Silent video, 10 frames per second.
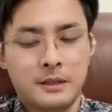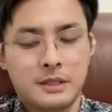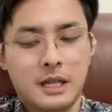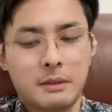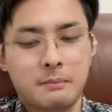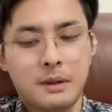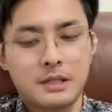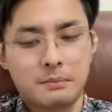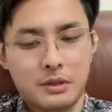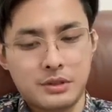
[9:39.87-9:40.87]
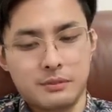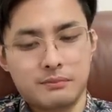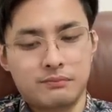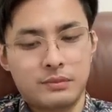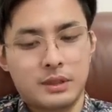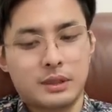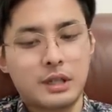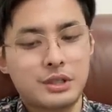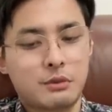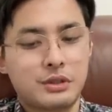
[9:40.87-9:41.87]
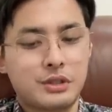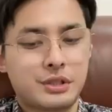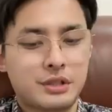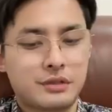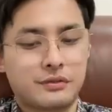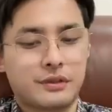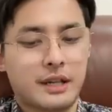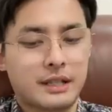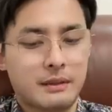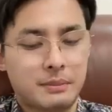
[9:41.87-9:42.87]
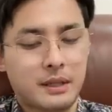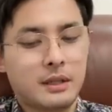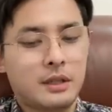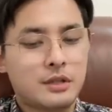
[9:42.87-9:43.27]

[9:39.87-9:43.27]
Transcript: 秦海明八日表示：“当前国际形势复杂演变，